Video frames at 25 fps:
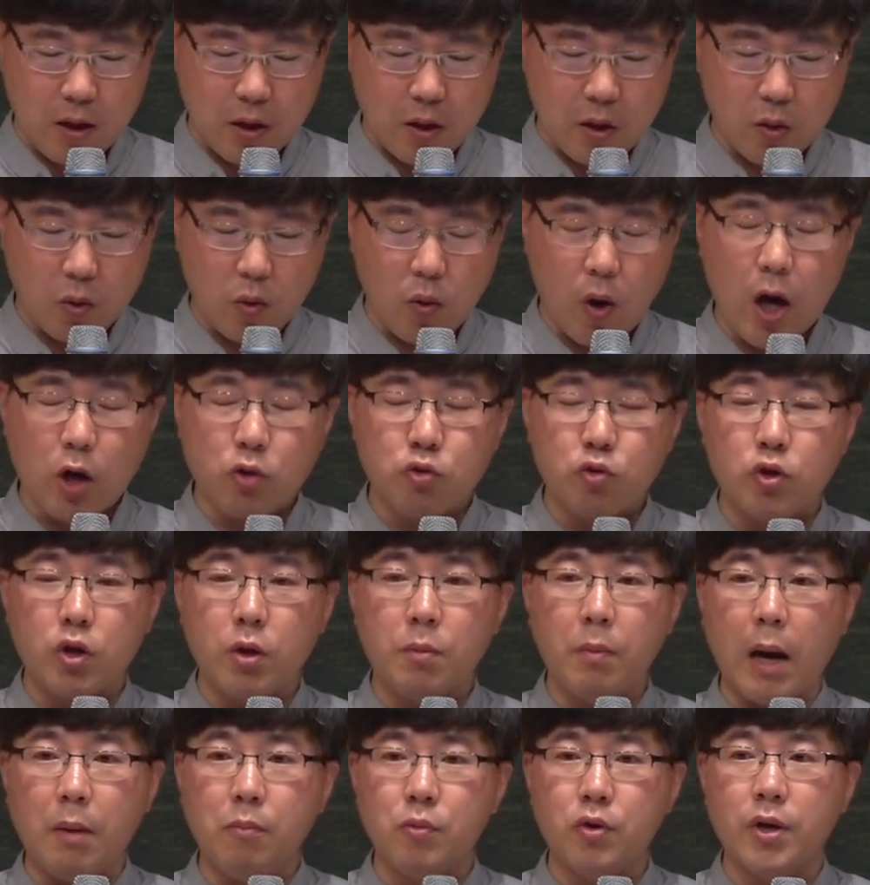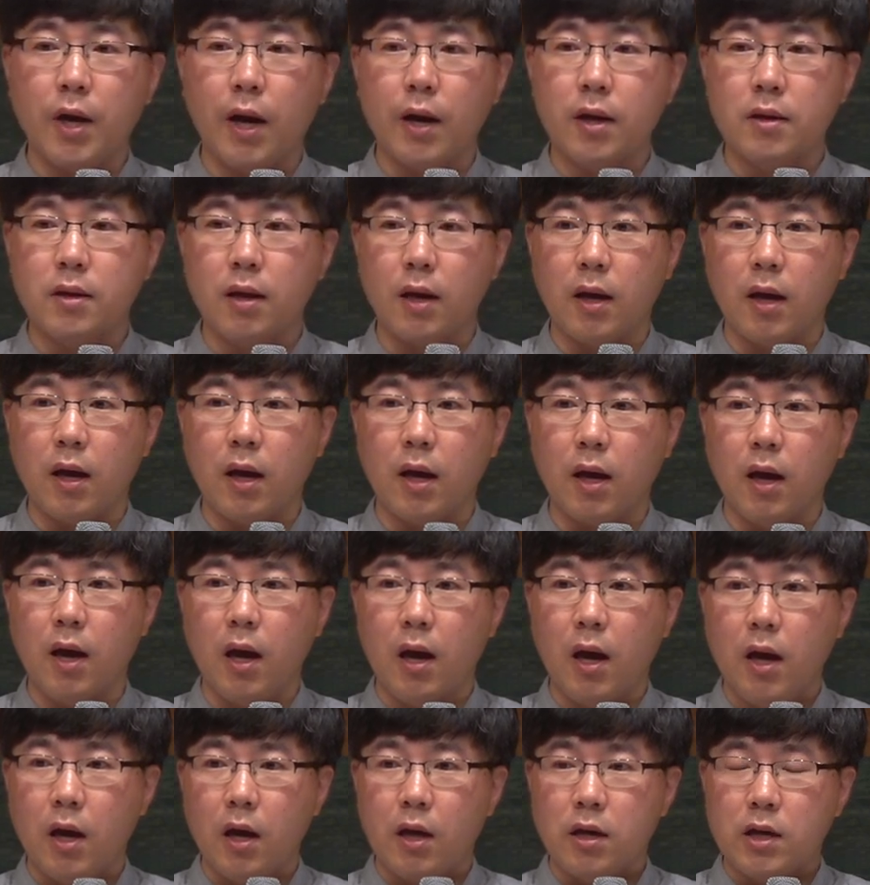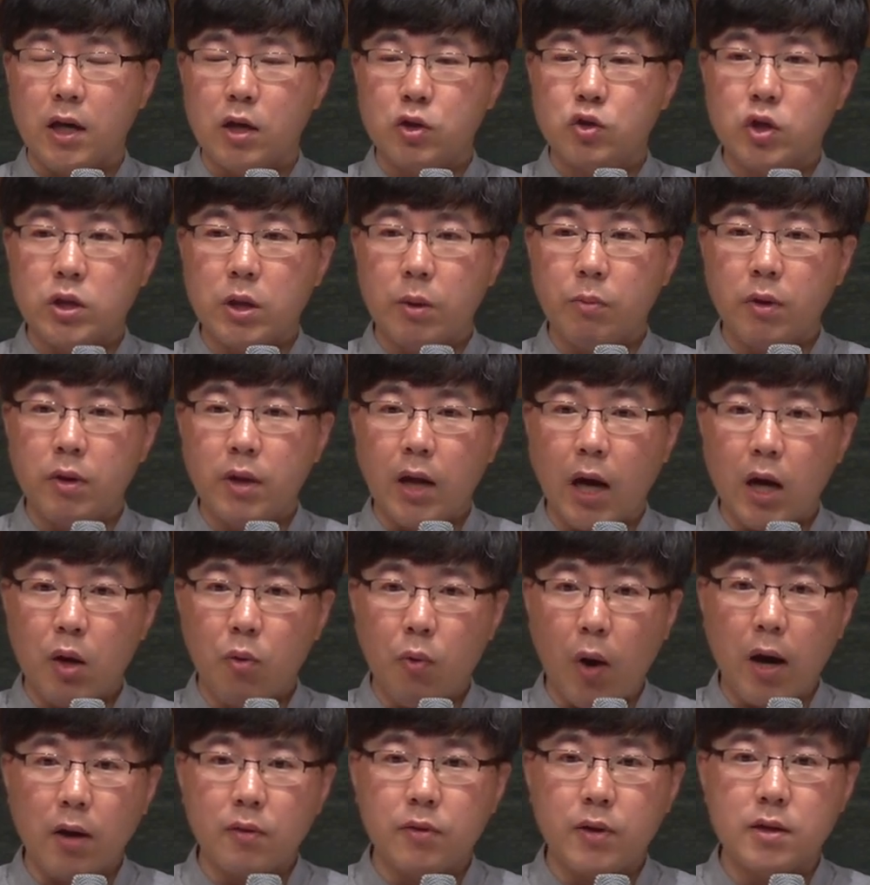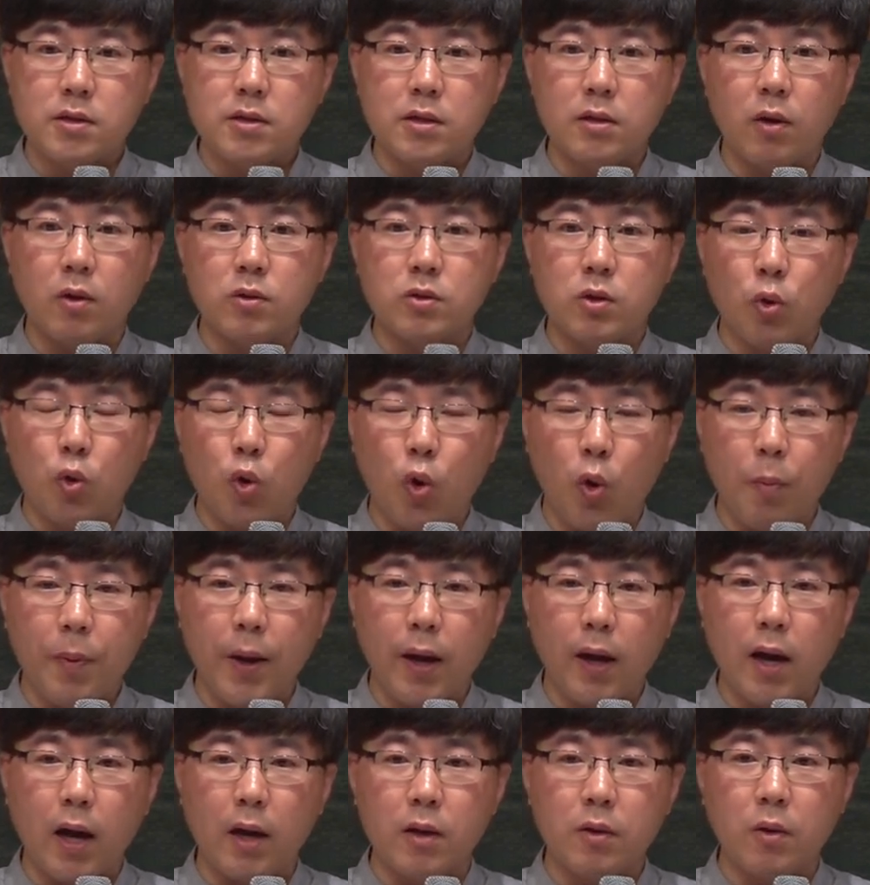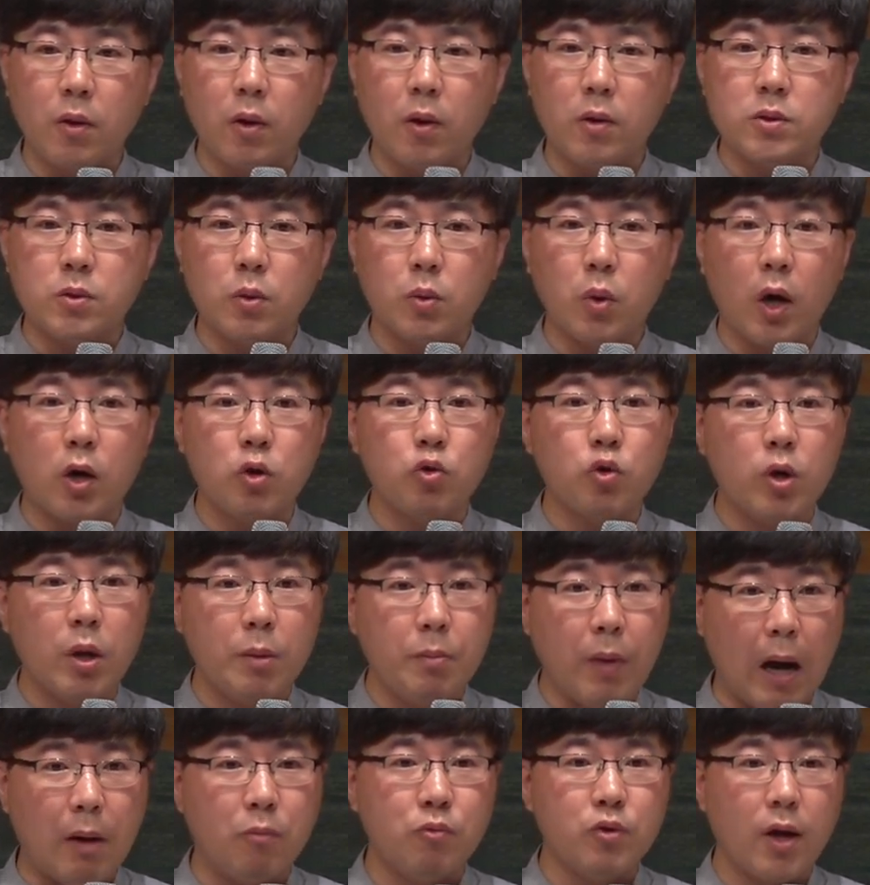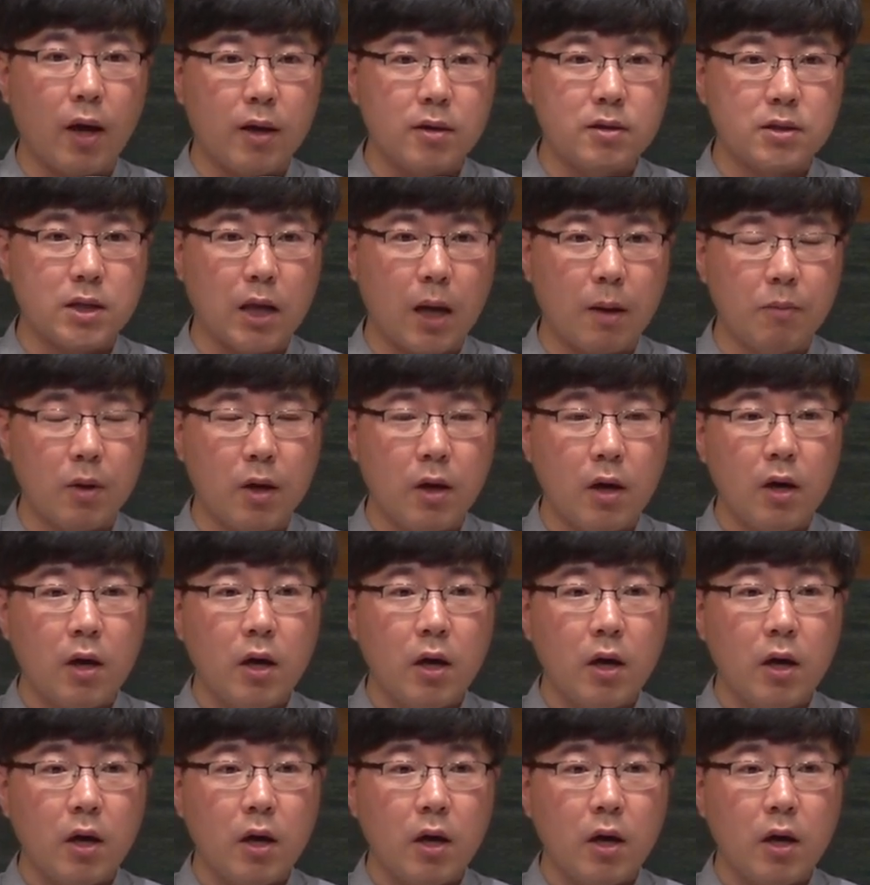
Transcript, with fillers: 그리고 하루를 마무리할 때 예수님이 나의 왕 되신 것을 고백하는 것으로 하루를 마무리하는 삶.